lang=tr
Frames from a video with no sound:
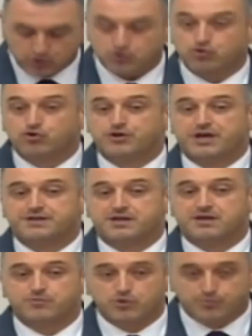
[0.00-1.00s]
Suriye'de
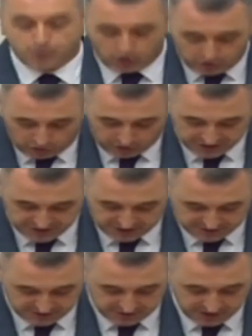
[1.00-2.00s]
de bu böyle
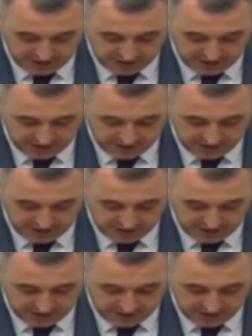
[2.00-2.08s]
olacaktır.